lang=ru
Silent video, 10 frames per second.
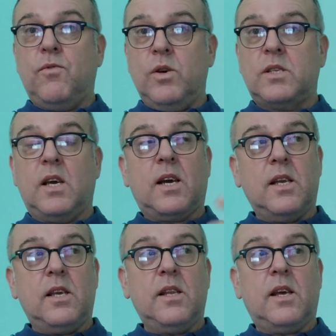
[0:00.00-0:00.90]
воинский
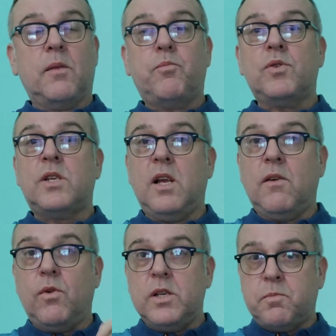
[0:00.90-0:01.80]
контингент после
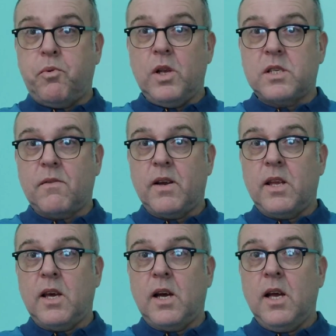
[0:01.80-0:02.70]
его
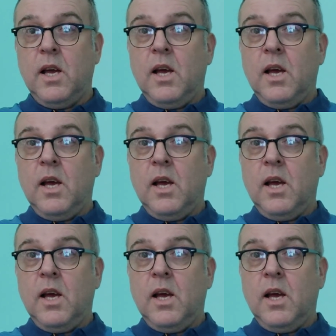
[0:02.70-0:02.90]
использования,